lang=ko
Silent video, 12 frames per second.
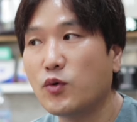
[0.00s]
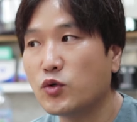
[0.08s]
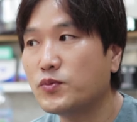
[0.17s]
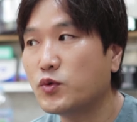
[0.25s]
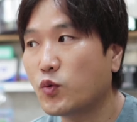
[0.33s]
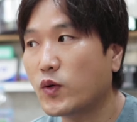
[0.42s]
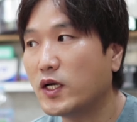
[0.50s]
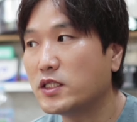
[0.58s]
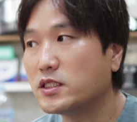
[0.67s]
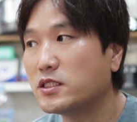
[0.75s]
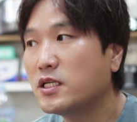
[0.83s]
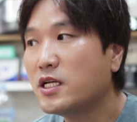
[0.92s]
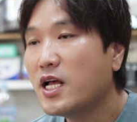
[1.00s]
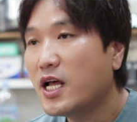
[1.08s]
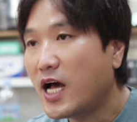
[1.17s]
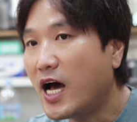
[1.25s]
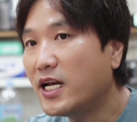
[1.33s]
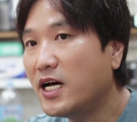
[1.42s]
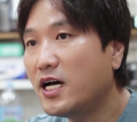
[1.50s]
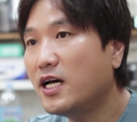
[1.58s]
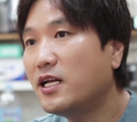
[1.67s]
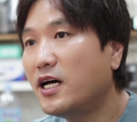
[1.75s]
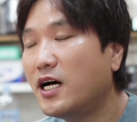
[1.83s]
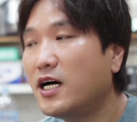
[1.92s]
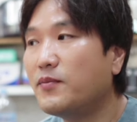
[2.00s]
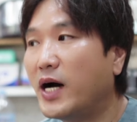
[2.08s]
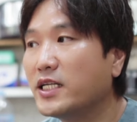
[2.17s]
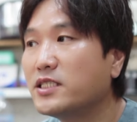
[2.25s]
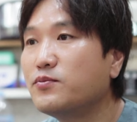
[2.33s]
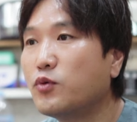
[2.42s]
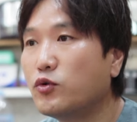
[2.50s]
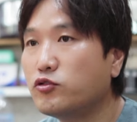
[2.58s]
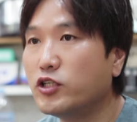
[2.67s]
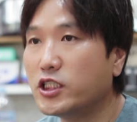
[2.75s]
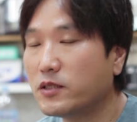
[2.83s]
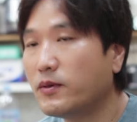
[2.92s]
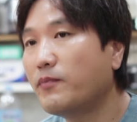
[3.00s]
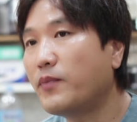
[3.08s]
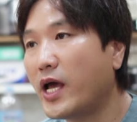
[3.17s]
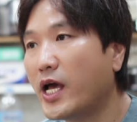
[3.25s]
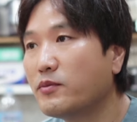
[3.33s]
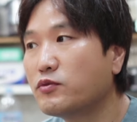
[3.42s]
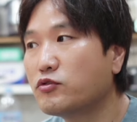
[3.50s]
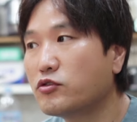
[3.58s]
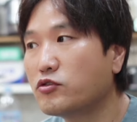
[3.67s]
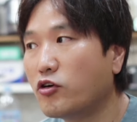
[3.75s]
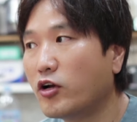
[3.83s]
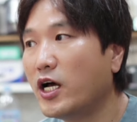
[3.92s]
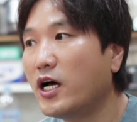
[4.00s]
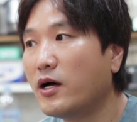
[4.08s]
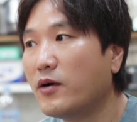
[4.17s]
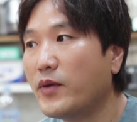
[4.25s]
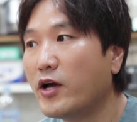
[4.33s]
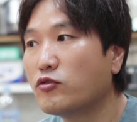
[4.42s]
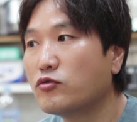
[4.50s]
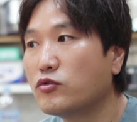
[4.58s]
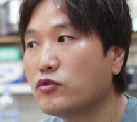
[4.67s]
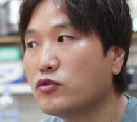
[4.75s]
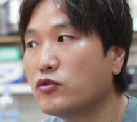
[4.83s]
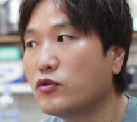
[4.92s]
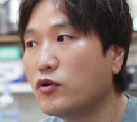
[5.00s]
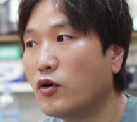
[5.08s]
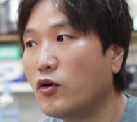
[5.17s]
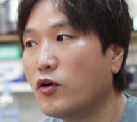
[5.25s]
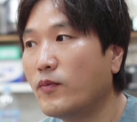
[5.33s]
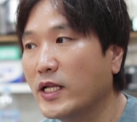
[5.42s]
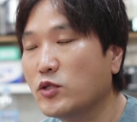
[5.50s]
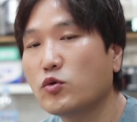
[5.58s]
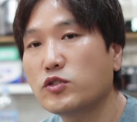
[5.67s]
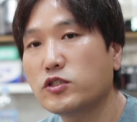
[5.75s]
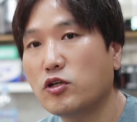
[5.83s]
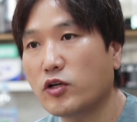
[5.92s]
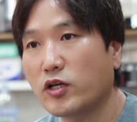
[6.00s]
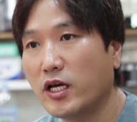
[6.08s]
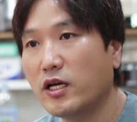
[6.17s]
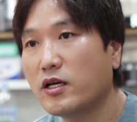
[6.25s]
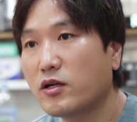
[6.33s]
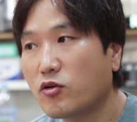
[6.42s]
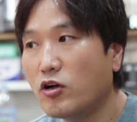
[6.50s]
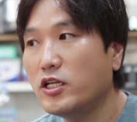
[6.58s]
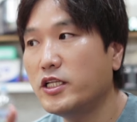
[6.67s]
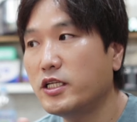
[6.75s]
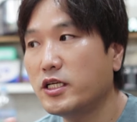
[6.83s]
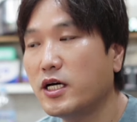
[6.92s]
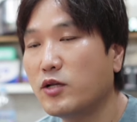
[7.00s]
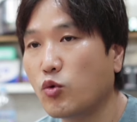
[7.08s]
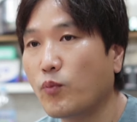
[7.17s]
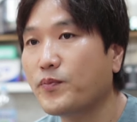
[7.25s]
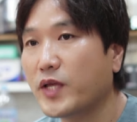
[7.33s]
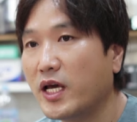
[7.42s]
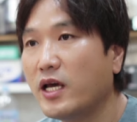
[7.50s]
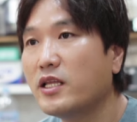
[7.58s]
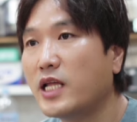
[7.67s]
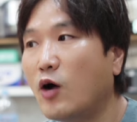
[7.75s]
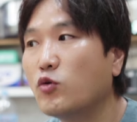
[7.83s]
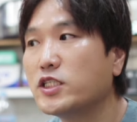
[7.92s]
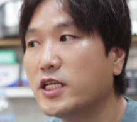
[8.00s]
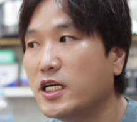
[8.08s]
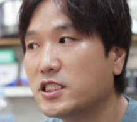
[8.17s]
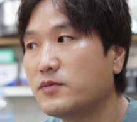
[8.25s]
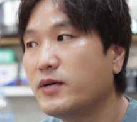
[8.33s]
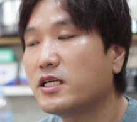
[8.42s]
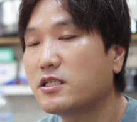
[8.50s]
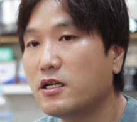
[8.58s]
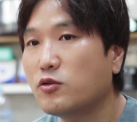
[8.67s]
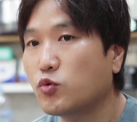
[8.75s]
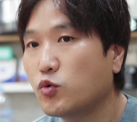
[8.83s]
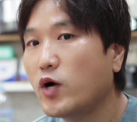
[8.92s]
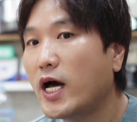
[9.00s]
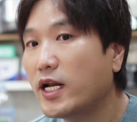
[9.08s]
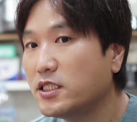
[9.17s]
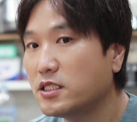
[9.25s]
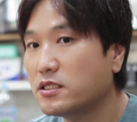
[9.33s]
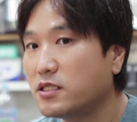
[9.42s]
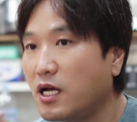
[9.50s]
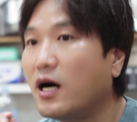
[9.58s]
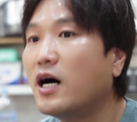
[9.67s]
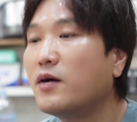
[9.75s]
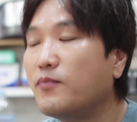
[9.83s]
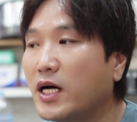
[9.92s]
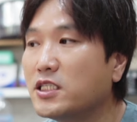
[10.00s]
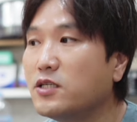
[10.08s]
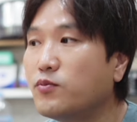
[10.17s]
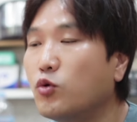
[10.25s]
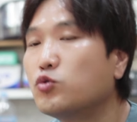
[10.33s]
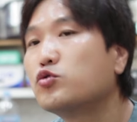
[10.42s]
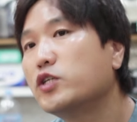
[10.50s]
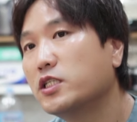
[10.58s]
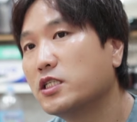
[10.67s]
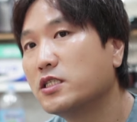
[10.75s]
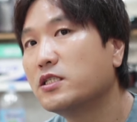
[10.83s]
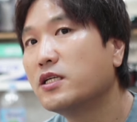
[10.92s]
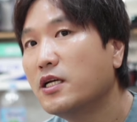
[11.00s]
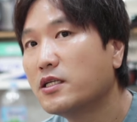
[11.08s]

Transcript: 모듬 돈가스 하나하나 맛은 볼 수 있지만 배부르거나 매우 어, 만족스럽게 퀄리티가 높게 나오진 않지만 그래도 하나씩은 다 맛을 볼 수 있는